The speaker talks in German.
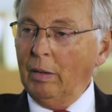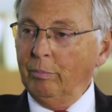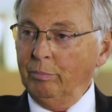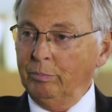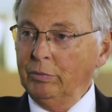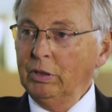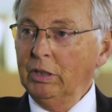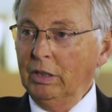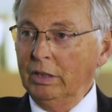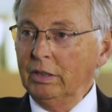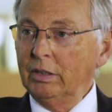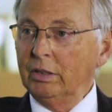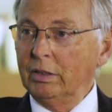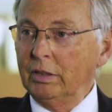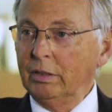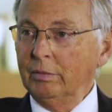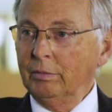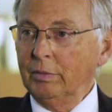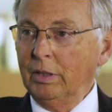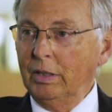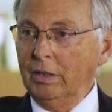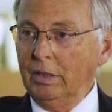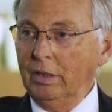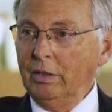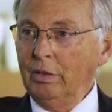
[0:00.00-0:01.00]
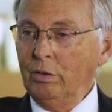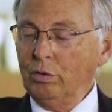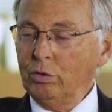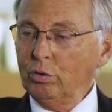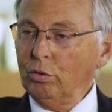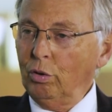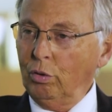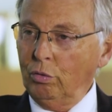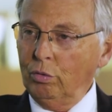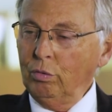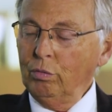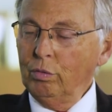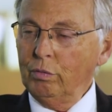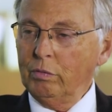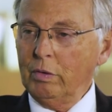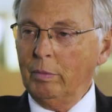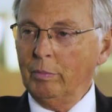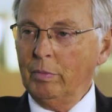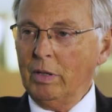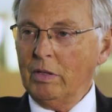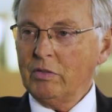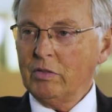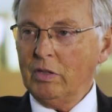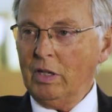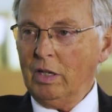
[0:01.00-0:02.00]
am Grill. Ja, dann ist doch gut, wenn
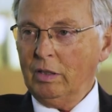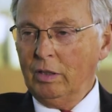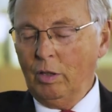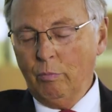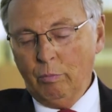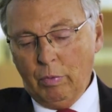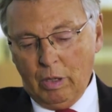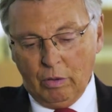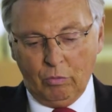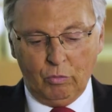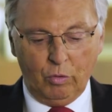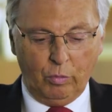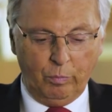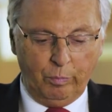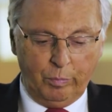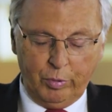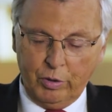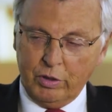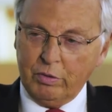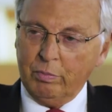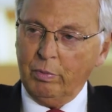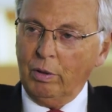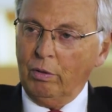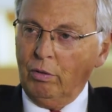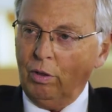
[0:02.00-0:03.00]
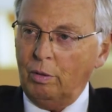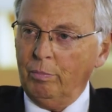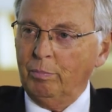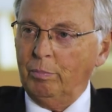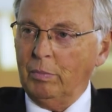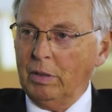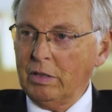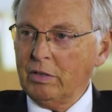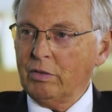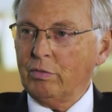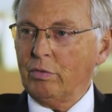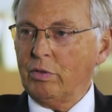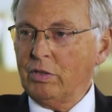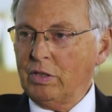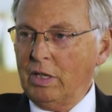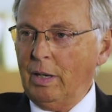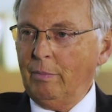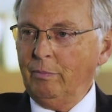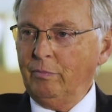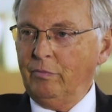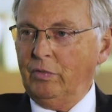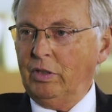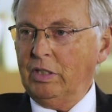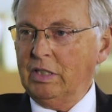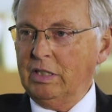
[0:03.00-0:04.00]
man sagt, hey, mal Kumpels, wir kommen mal
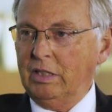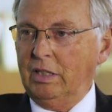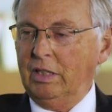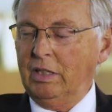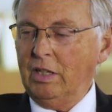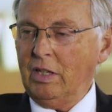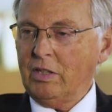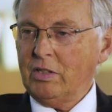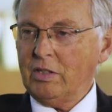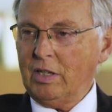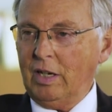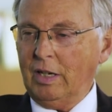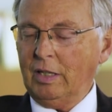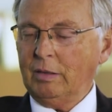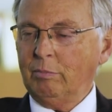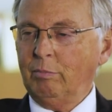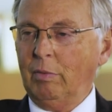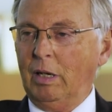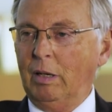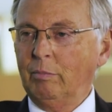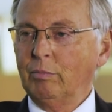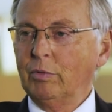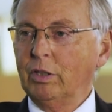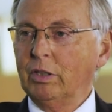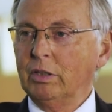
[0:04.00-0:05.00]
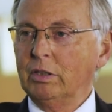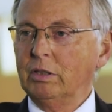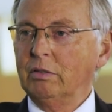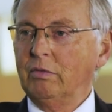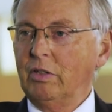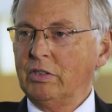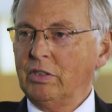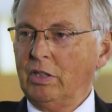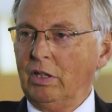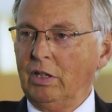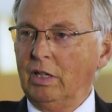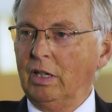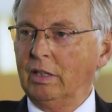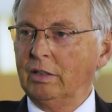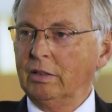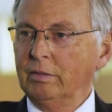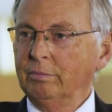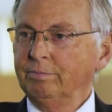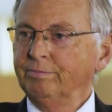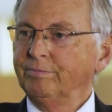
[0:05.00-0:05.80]
zusammen. Wird, jeder zeigt mal am Grill, was er kann.